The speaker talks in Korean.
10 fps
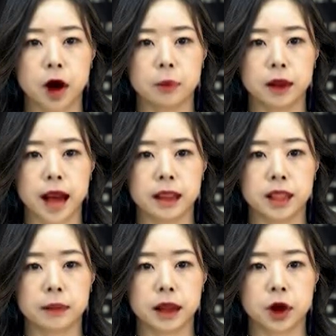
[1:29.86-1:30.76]

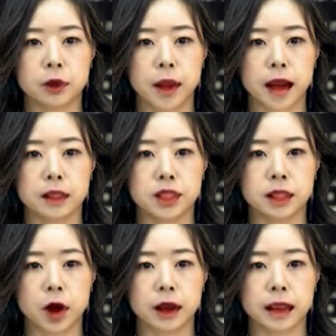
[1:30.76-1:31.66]
업계에서는 현대
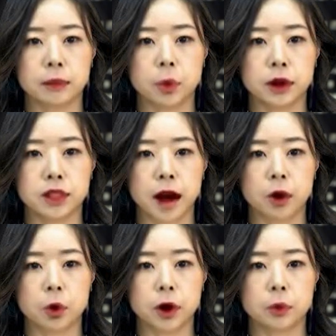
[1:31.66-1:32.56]
엔지니어링 본사
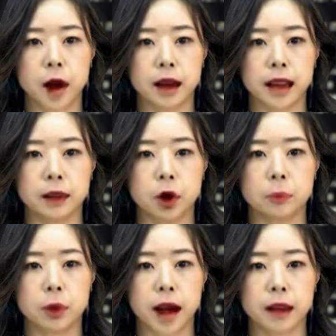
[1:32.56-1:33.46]
혹은 관리
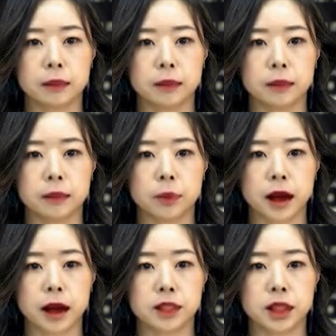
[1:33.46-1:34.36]
건물에
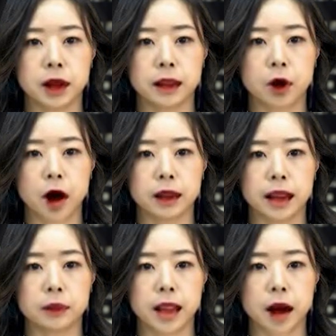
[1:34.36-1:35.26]
부가가치를
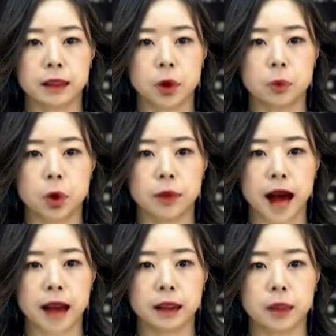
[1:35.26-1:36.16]
더하기 위한
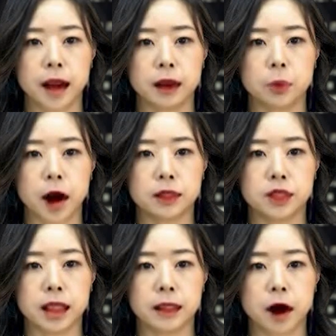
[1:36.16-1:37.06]
행보가 아니냐는
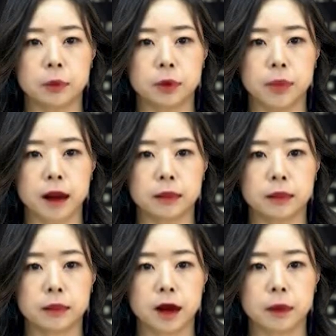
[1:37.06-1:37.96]
관측이 나옵니다.
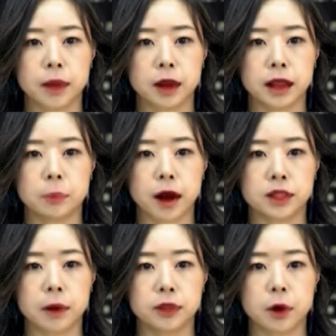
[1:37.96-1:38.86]
한편
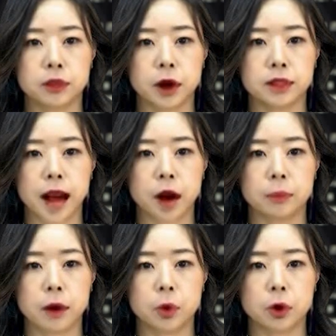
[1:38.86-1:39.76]
이번
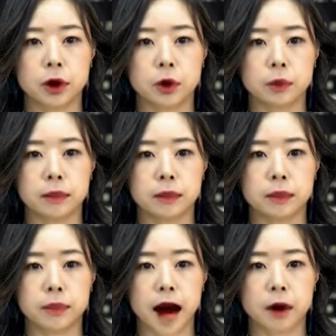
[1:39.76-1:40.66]
삼성전자의 방문으로
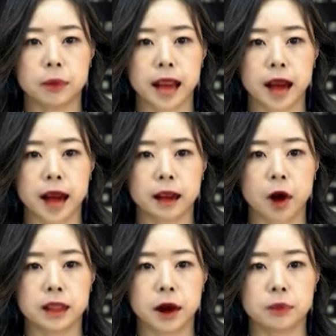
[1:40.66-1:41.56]

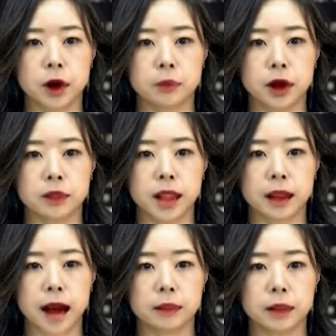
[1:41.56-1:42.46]
마음AI와
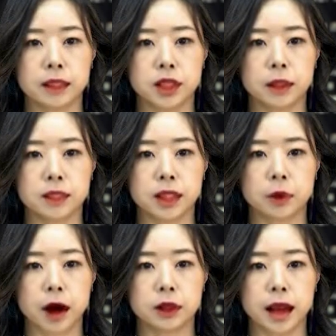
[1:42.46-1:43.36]
삼성전자 간
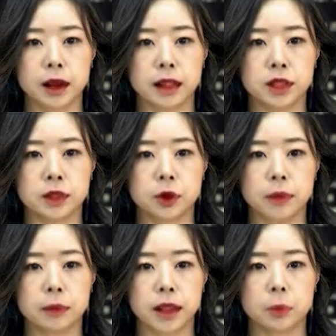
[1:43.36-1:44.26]
비즈니스 관계가
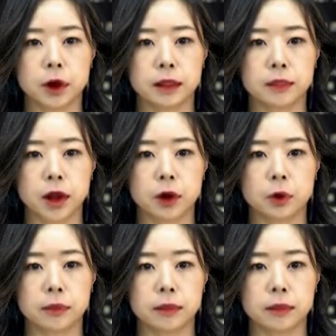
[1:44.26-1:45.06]
재조명되고 있는데요.